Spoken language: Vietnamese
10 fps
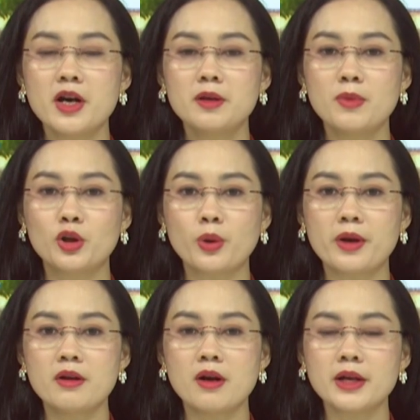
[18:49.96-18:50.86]
hơn một
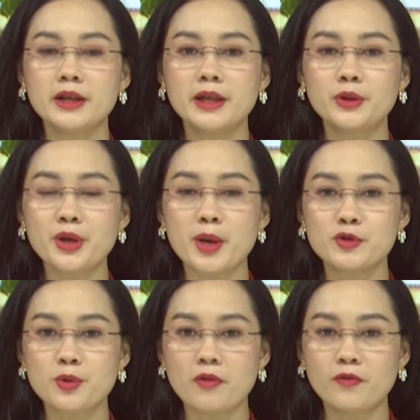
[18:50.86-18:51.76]
tuần nữa, kỳ thi tốt nghiệp
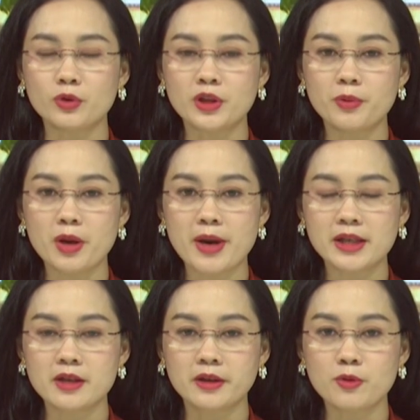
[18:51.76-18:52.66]
trung học phổ thông năm
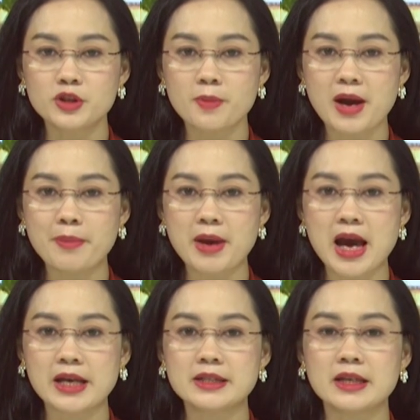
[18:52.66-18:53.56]
hai nghìn không trăm hai mươi
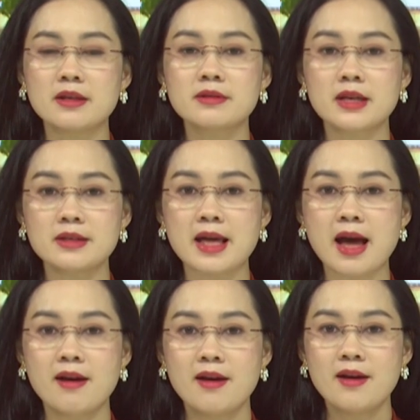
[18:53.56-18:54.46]
hai chính thức diễn ra.